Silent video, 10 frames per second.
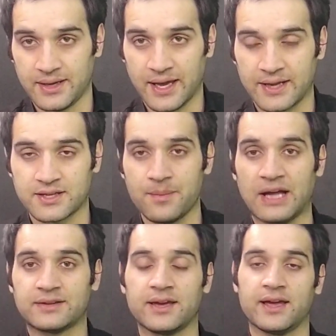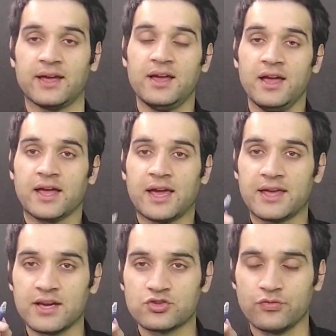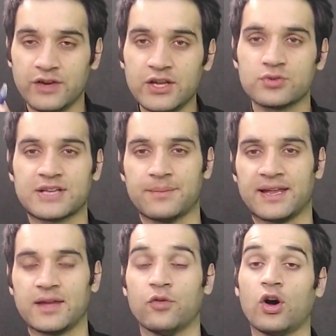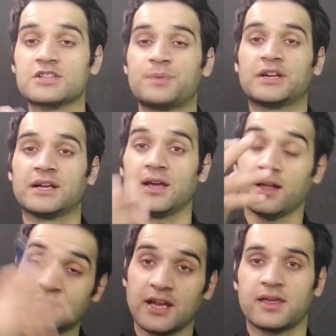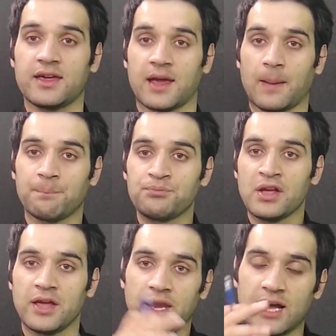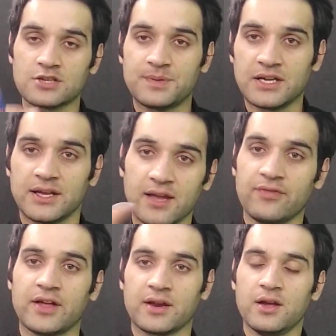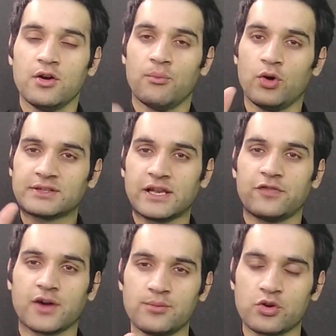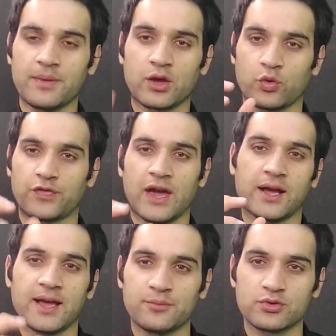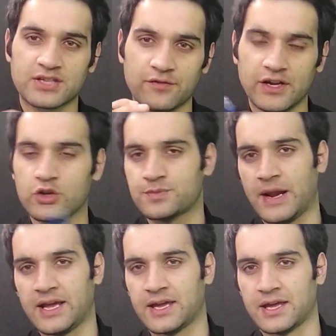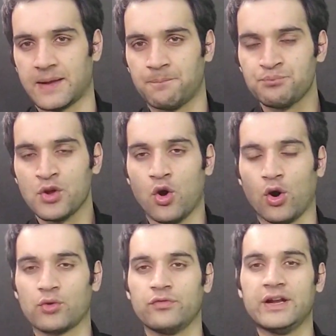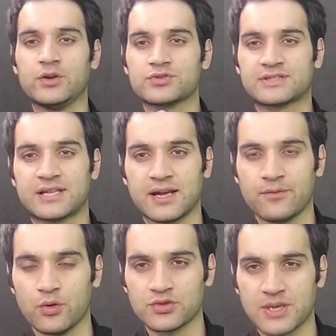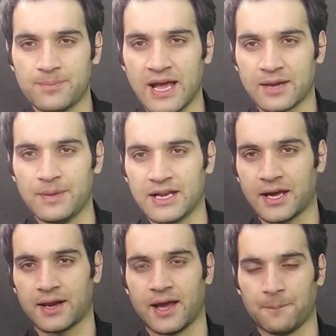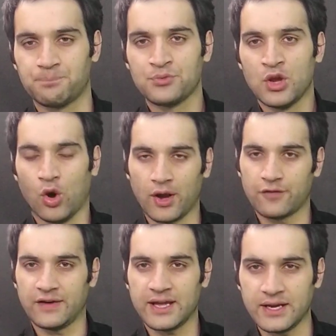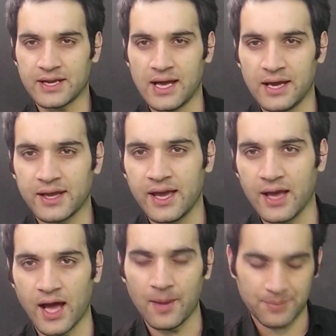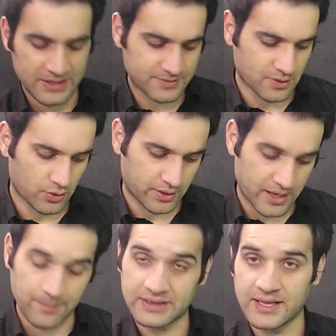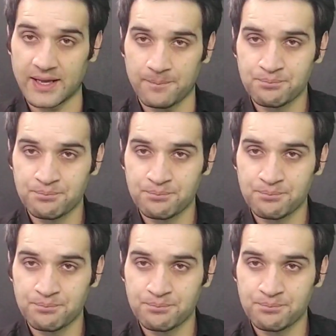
हरत की बात यह है कि ये जो वीडियोज है मेरी वो हॉस्पिटल के अंदर की हैं यानी हॉस्पिटल के अंदर मुख्तलिफ कमरों में खुफिया कैमरों से वीडियोज बनाई गई हैं और उन वीडियोज थे वो मुझे ब्लैकमेल कर रहा है और एफ ने कहा कि आप इस और ये बंदा